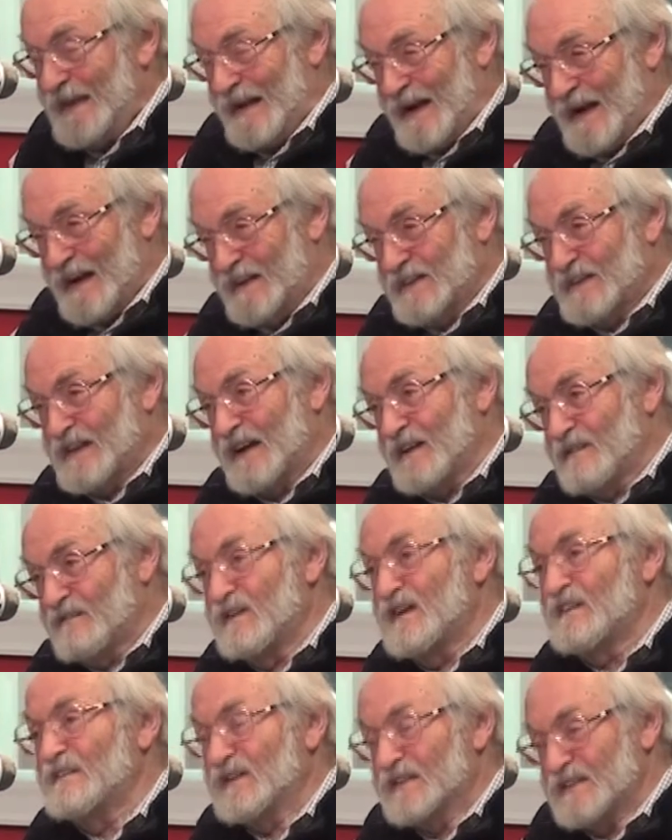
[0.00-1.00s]
Гайдар
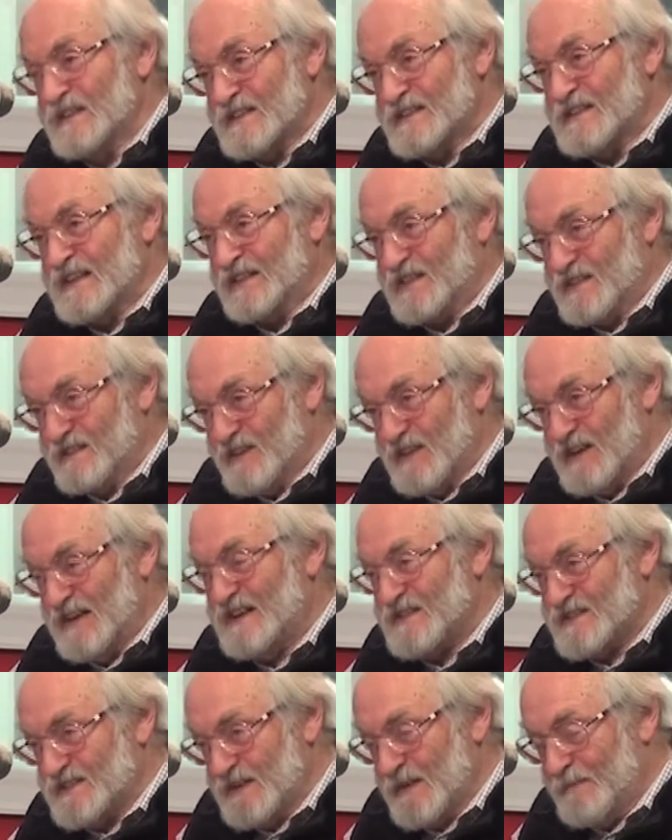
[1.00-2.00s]
вывел из этого
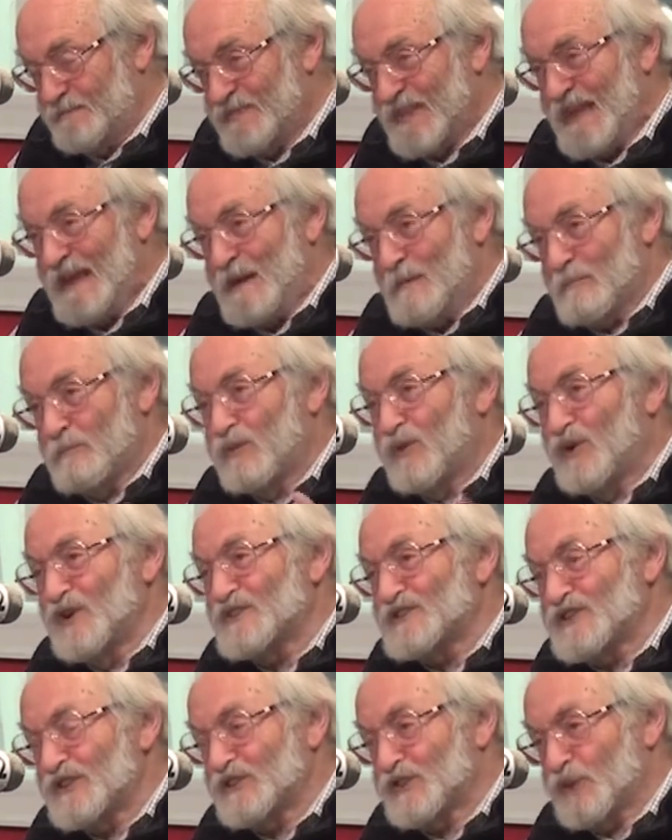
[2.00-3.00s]
леса
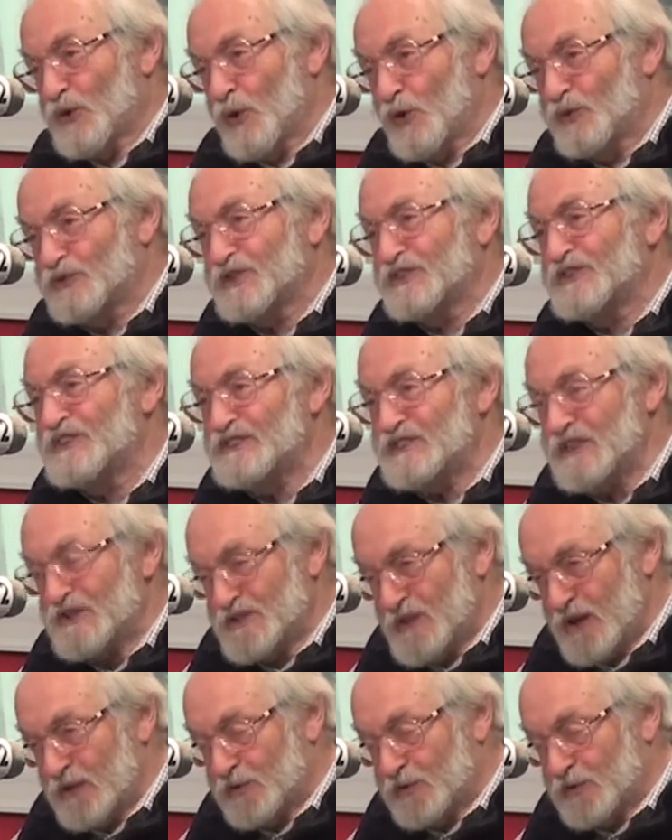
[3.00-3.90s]
больше трех тысяч